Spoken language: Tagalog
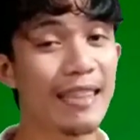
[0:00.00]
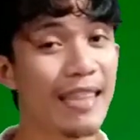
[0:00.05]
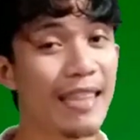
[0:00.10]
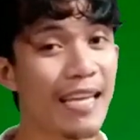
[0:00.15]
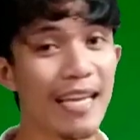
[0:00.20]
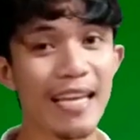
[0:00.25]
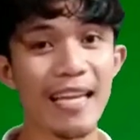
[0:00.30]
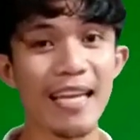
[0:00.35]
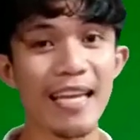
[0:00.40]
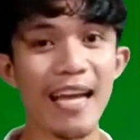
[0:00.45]

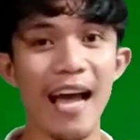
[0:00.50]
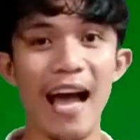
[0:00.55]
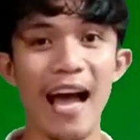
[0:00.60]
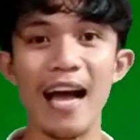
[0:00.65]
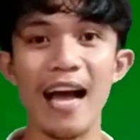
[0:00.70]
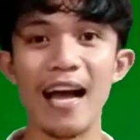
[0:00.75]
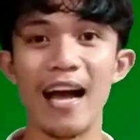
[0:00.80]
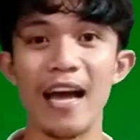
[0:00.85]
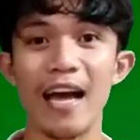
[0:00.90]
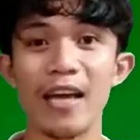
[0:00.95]
dili
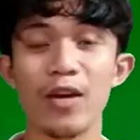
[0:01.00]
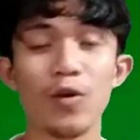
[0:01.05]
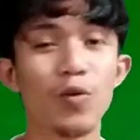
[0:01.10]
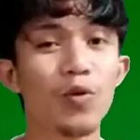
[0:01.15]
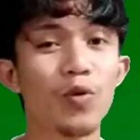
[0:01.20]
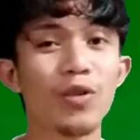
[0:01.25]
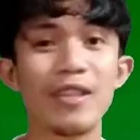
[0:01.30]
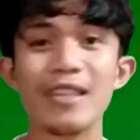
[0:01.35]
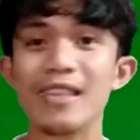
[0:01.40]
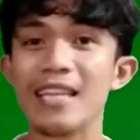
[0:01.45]
angay
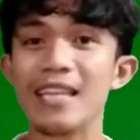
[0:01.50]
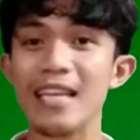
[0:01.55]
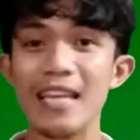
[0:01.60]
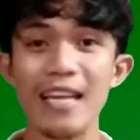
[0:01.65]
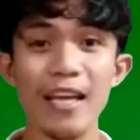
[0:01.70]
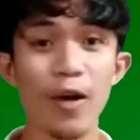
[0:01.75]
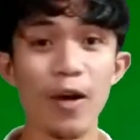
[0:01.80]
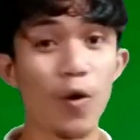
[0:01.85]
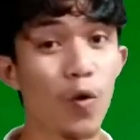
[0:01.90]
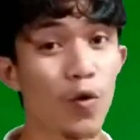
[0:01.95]
o
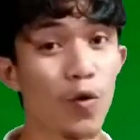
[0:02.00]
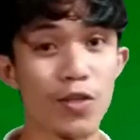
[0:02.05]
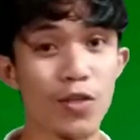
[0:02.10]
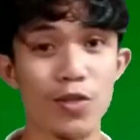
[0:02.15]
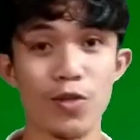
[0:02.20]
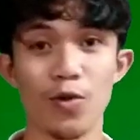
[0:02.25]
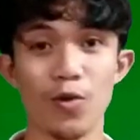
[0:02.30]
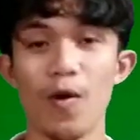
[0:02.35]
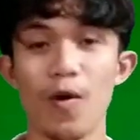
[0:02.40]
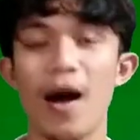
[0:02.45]
dili
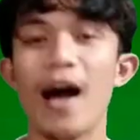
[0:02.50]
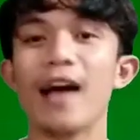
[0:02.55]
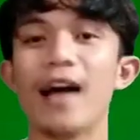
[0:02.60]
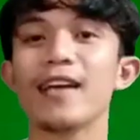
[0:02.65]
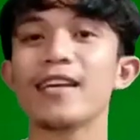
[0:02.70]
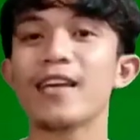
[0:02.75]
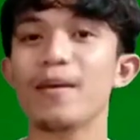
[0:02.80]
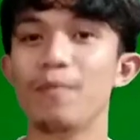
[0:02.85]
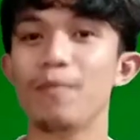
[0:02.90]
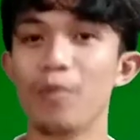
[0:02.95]
gusto
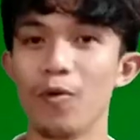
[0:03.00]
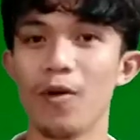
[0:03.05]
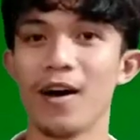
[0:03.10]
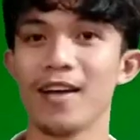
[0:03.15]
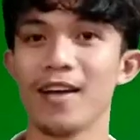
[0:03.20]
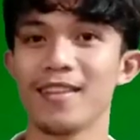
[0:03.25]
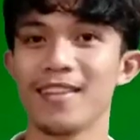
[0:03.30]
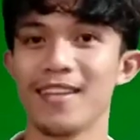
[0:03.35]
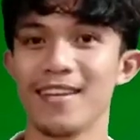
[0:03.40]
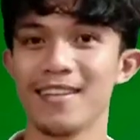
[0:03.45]
ang
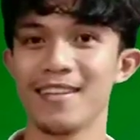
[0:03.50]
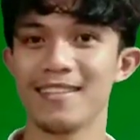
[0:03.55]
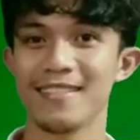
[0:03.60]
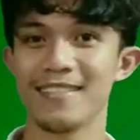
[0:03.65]
gibuhat.